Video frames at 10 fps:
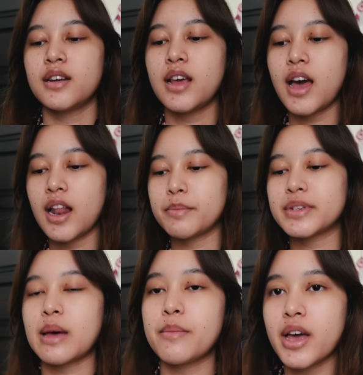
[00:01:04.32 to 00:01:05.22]
nah hal
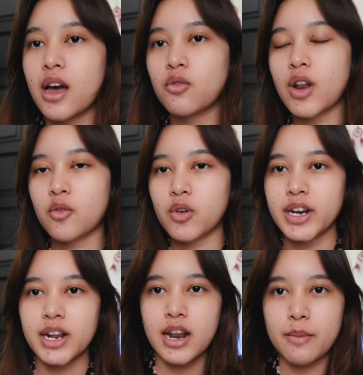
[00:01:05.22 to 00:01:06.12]
pertama yang aku lakukan
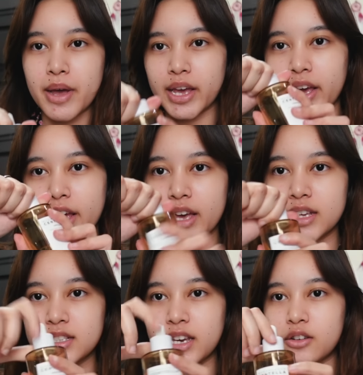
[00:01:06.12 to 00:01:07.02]
adalah pakai
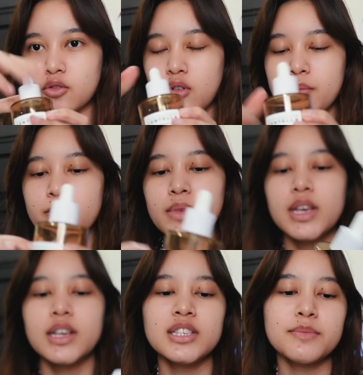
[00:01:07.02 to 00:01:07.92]
serum
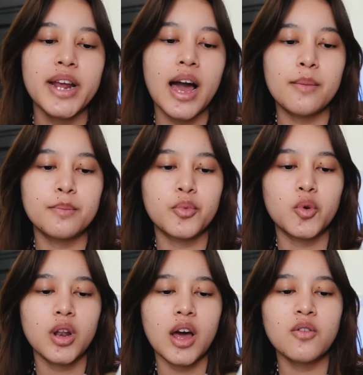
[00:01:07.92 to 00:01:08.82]
ini sebenarnya
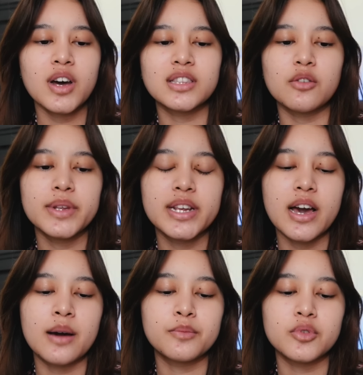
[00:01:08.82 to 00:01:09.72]
ampul aku nggak tahu bedanya
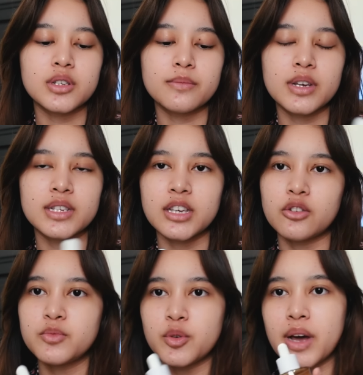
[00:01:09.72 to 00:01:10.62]
ampul sama
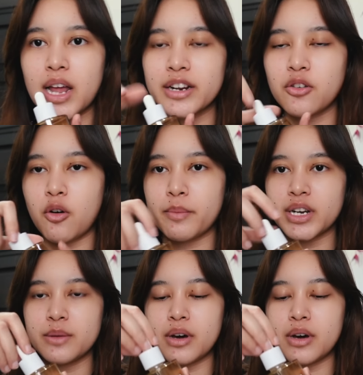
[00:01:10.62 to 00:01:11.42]
serum coba kalian komen di